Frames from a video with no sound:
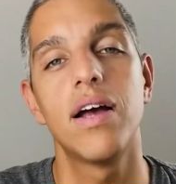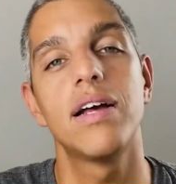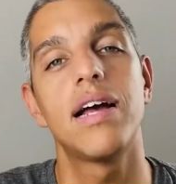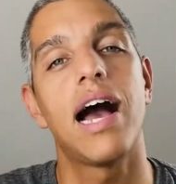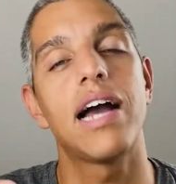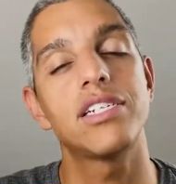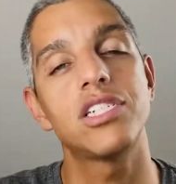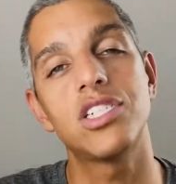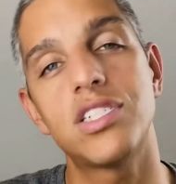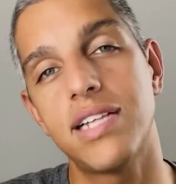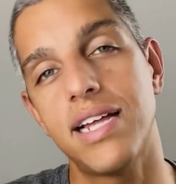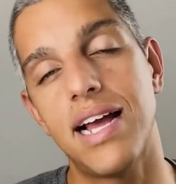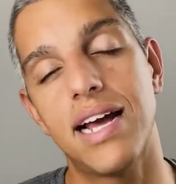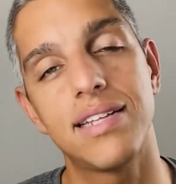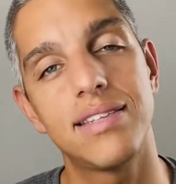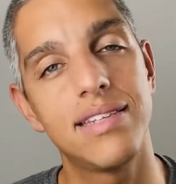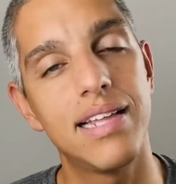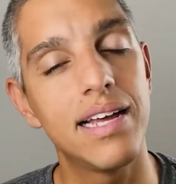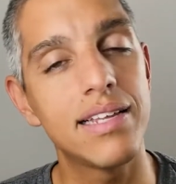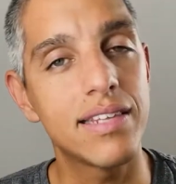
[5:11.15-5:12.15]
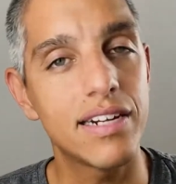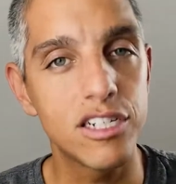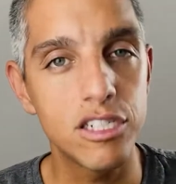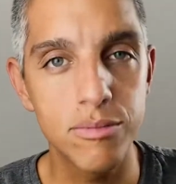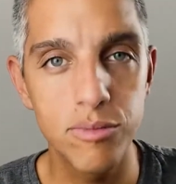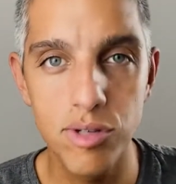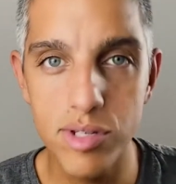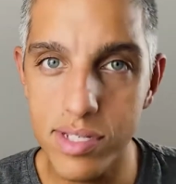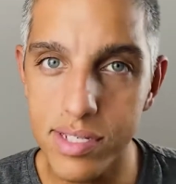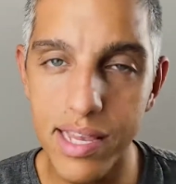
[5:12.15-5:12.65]
A gente tem a
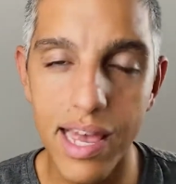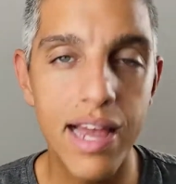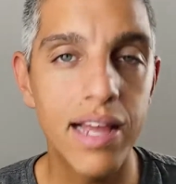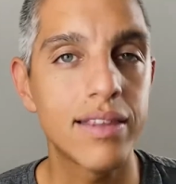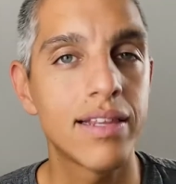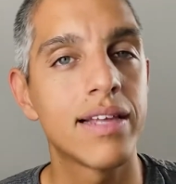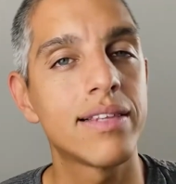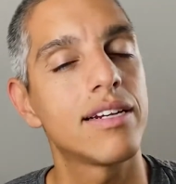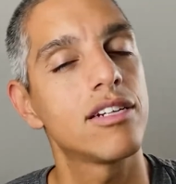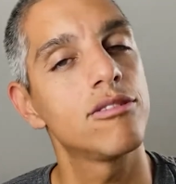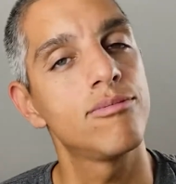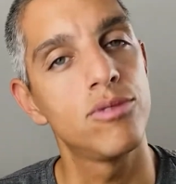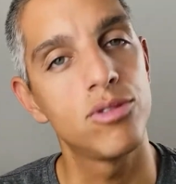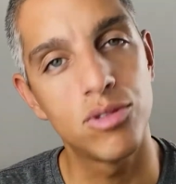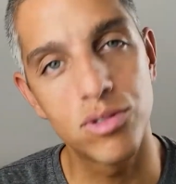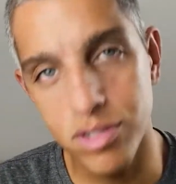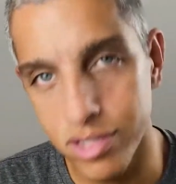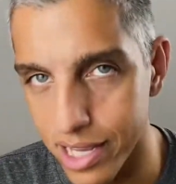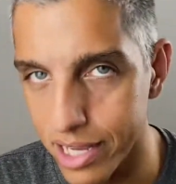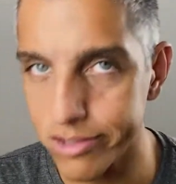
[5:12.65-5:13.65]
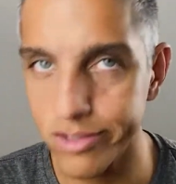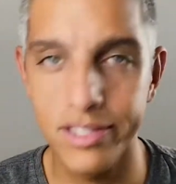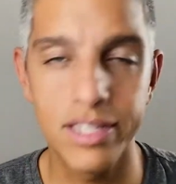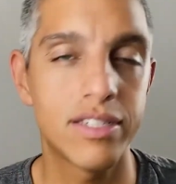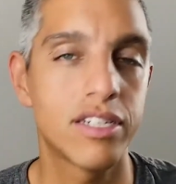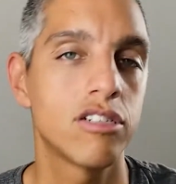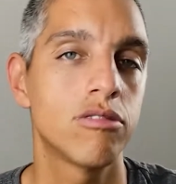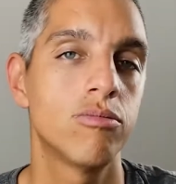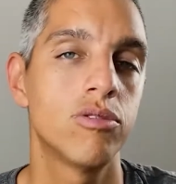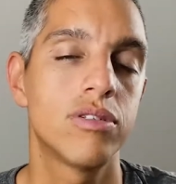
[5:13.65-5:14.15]
D3100, D3200,
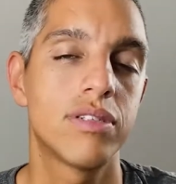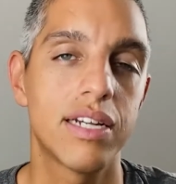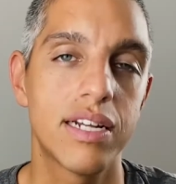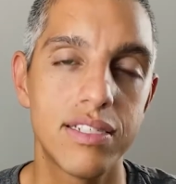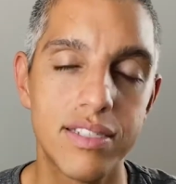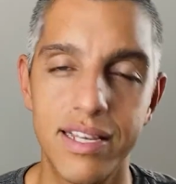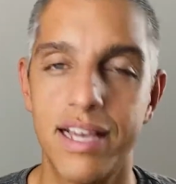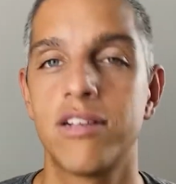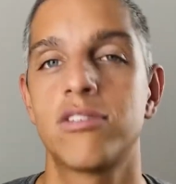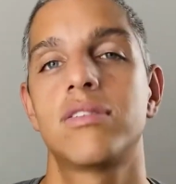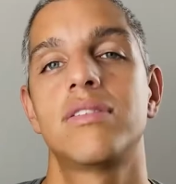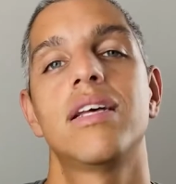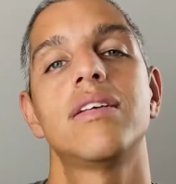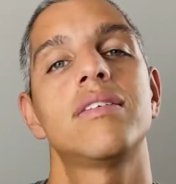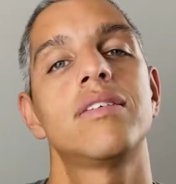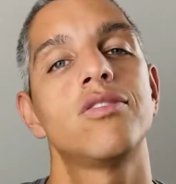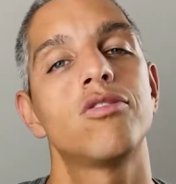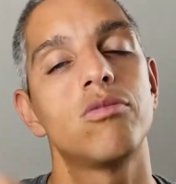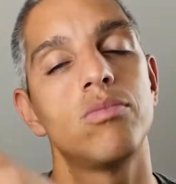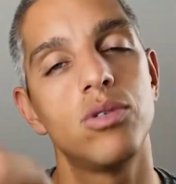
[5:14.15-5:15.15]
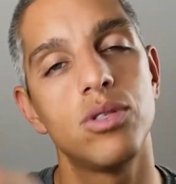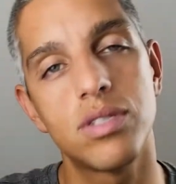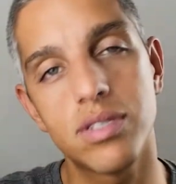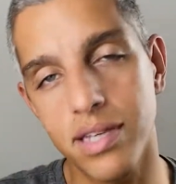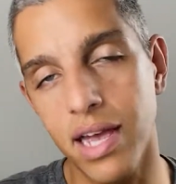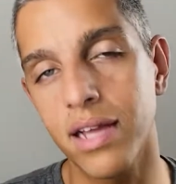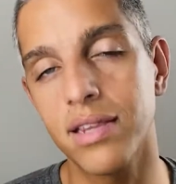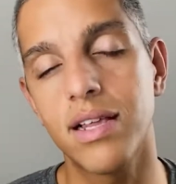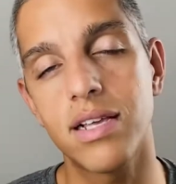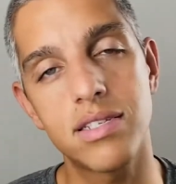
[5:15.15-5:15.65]
D3300,
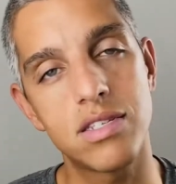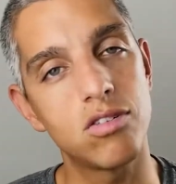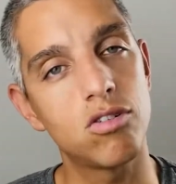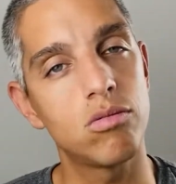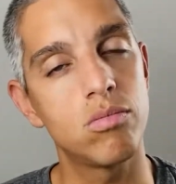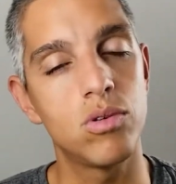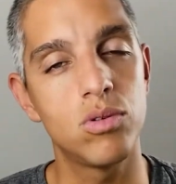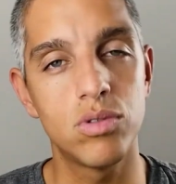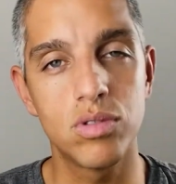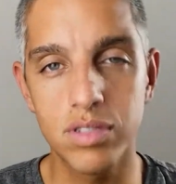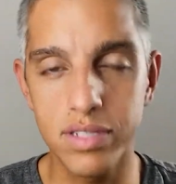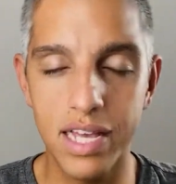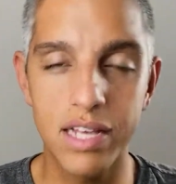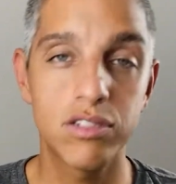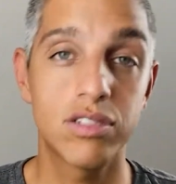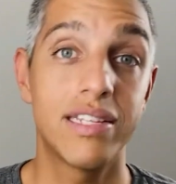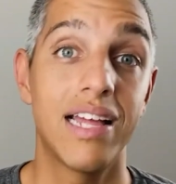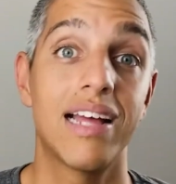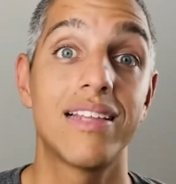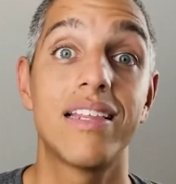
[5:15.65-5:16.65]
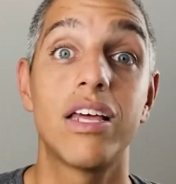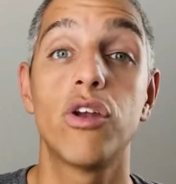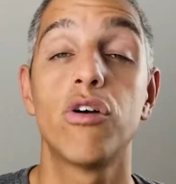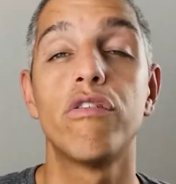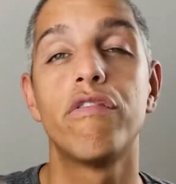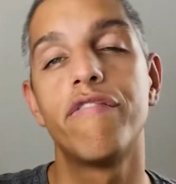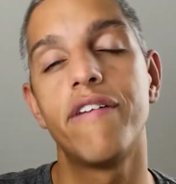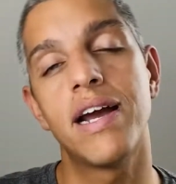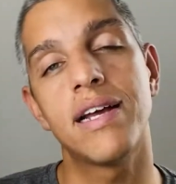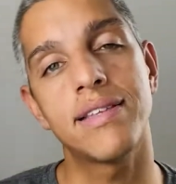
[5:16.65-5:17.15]
D5100, D5200, tem a
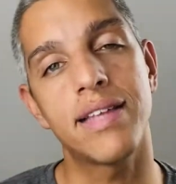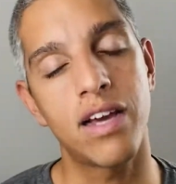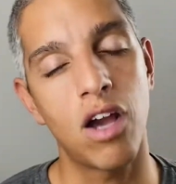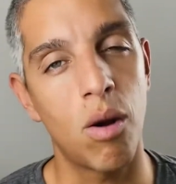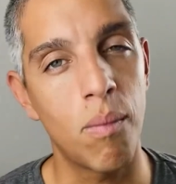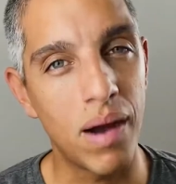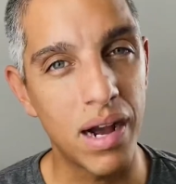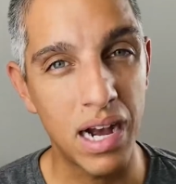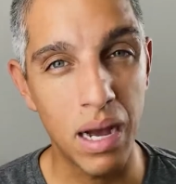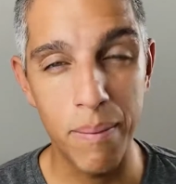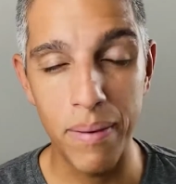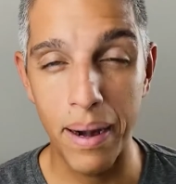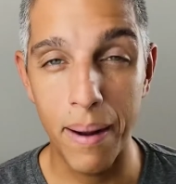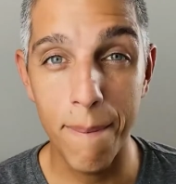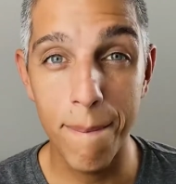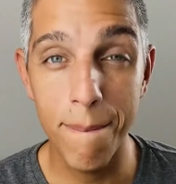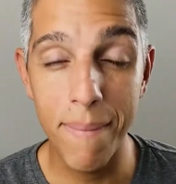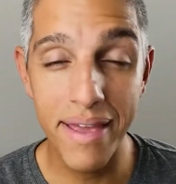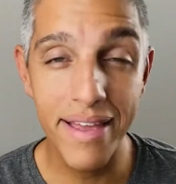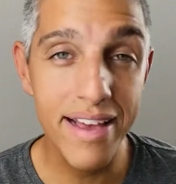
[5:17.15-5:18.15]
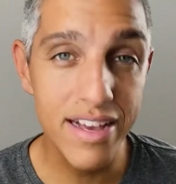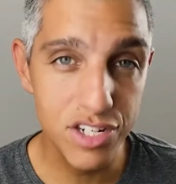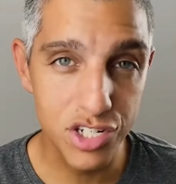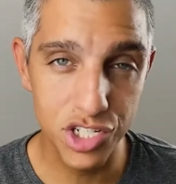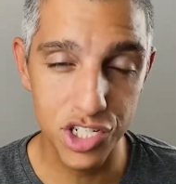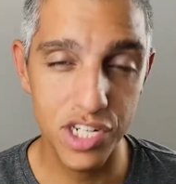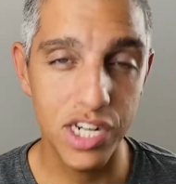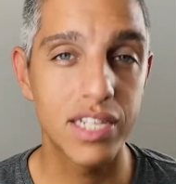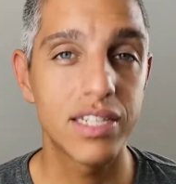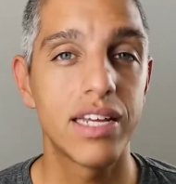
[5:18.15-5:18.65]
D90, que é uma câmera bem
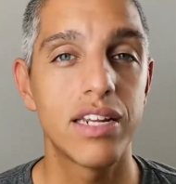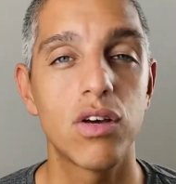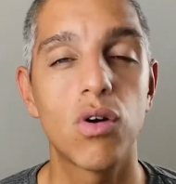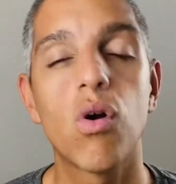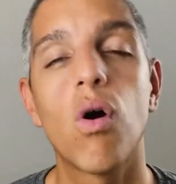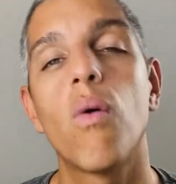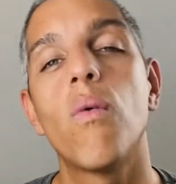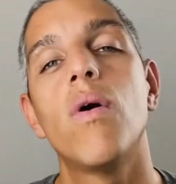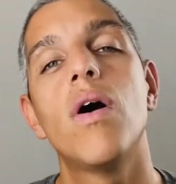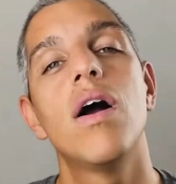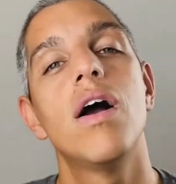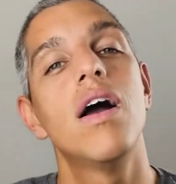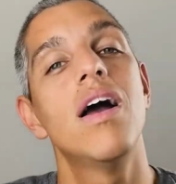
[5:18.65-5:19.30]
antiga da Nikon.